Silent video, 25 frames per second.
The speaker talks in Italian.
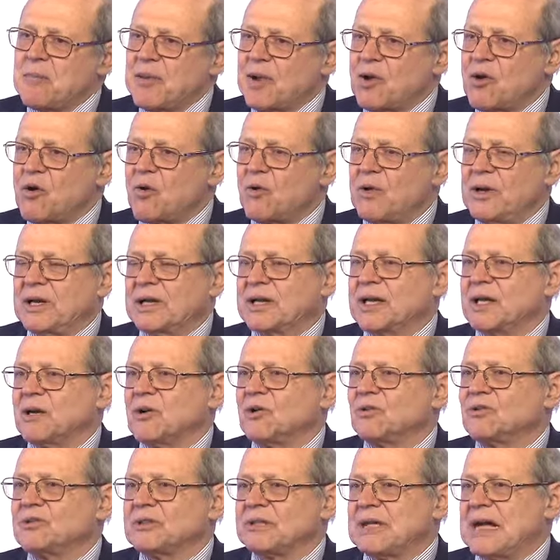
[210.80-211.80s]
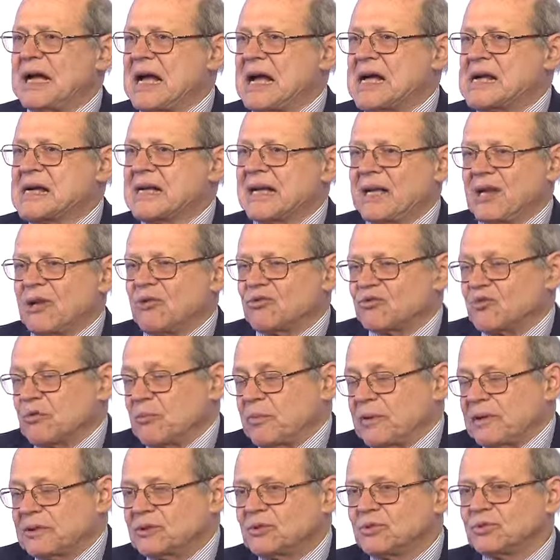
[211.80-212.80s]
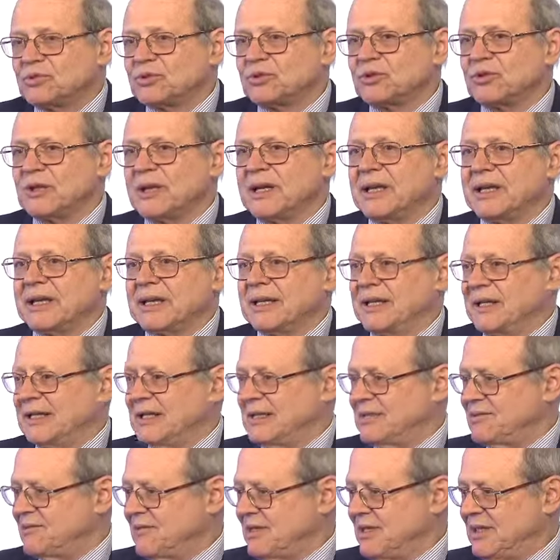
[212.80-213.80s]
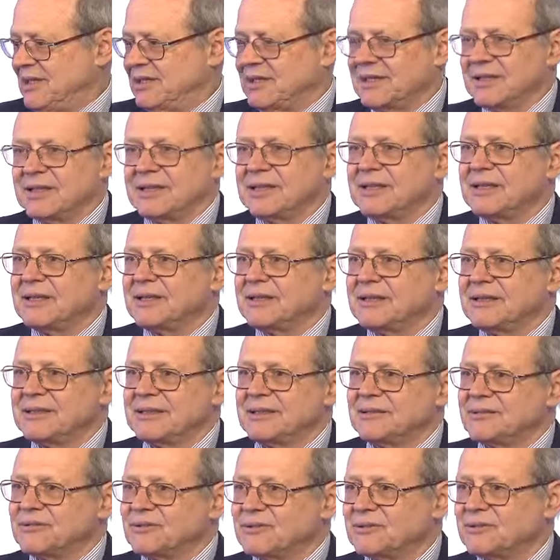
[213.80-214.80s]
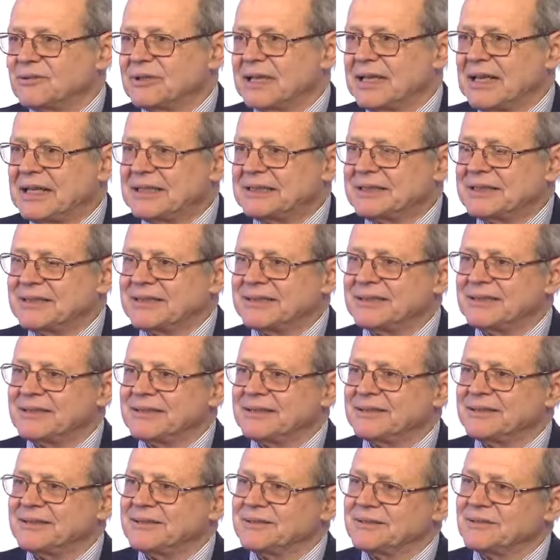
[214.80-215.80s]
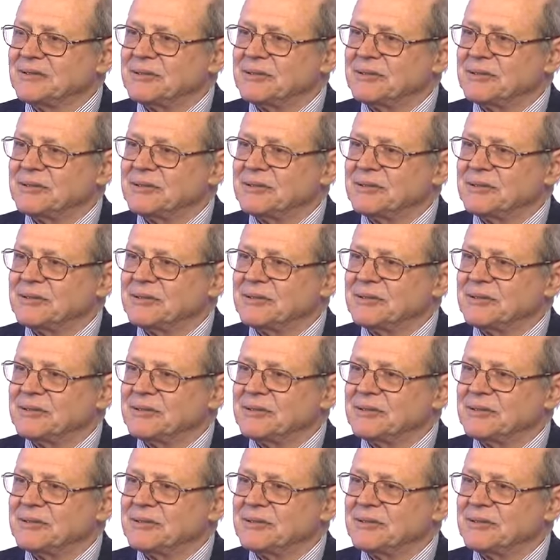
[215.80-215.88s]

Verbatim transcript: però quella che conta anche o soprattutto è che la gente nelle giornate